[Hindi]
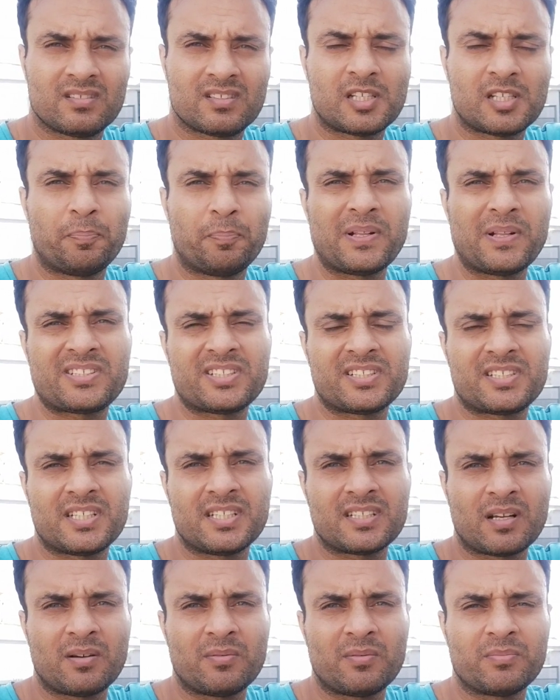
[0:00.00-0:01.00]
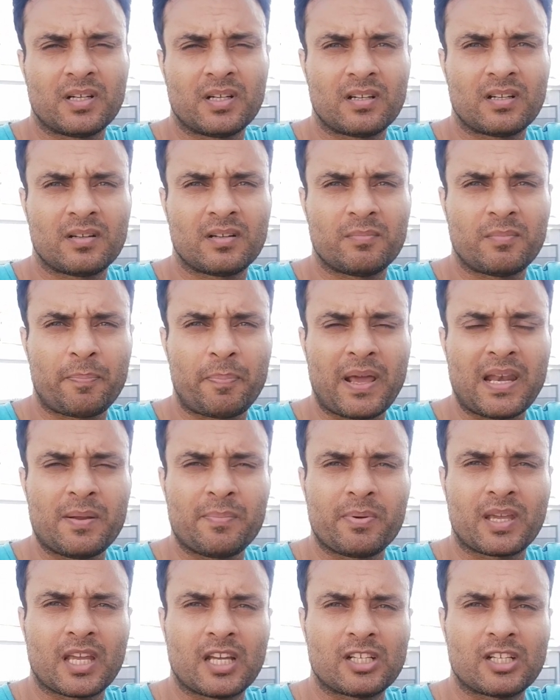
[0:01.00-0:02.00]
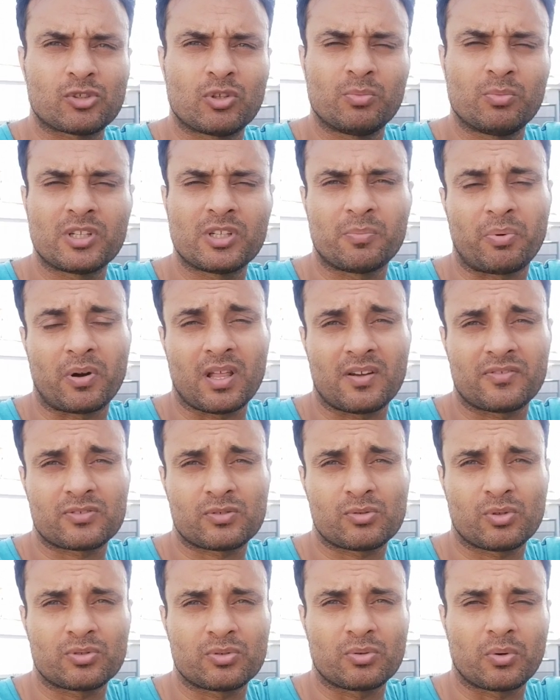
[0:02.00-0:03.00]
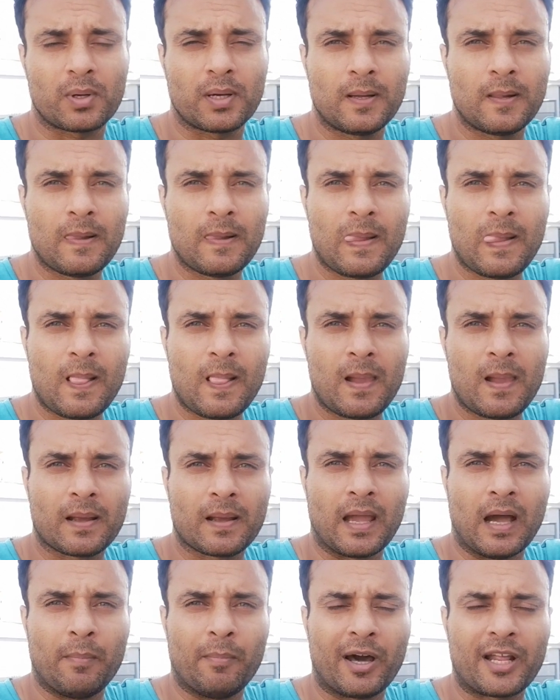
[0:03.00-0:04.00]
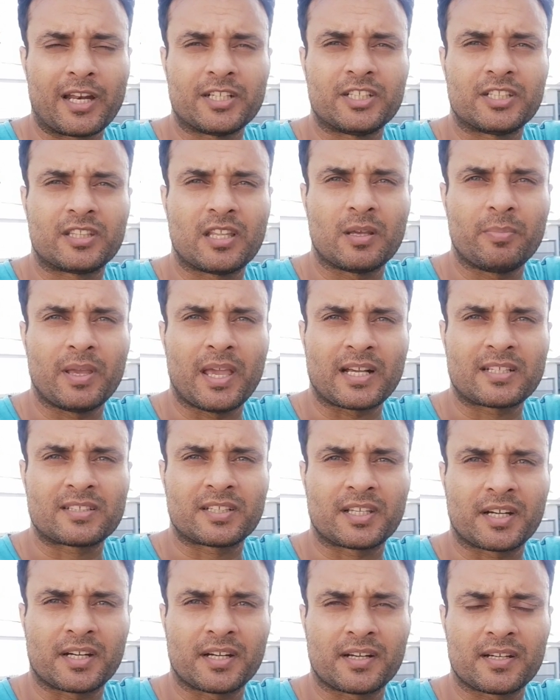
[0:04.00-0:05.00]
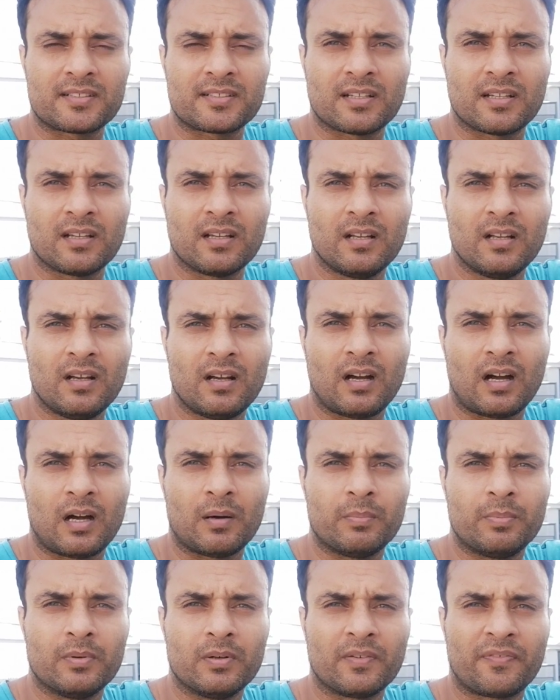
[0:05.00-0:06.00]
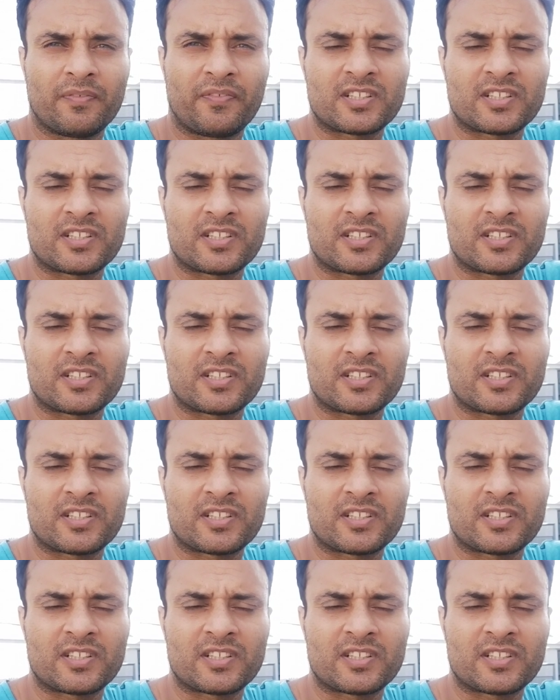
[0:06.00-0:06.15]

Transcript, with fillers: सिंपल सी चीज़ हम मैं पहले भी कह चुका हूँ मुझे बड़ा अफसोस हो रहा है कि हमारे जितने भी एक्स क्रिकेटर्स हैं अब